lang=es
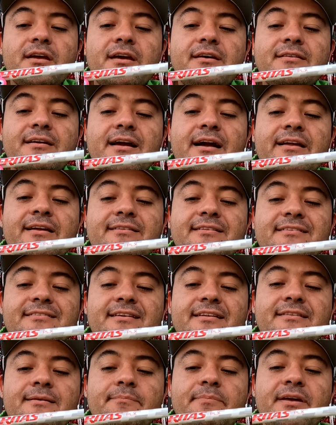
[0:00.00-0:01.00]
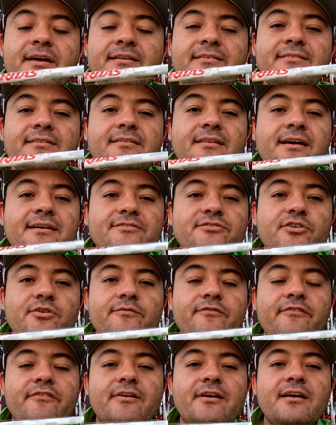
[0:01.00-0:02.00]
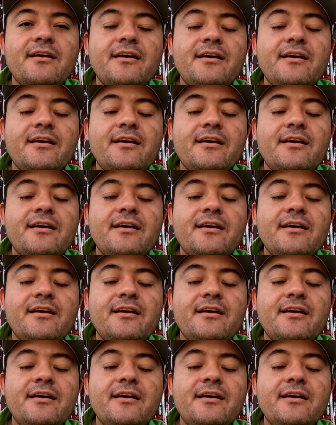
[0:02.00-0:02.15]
Esta caña es de 7 pies, de acción,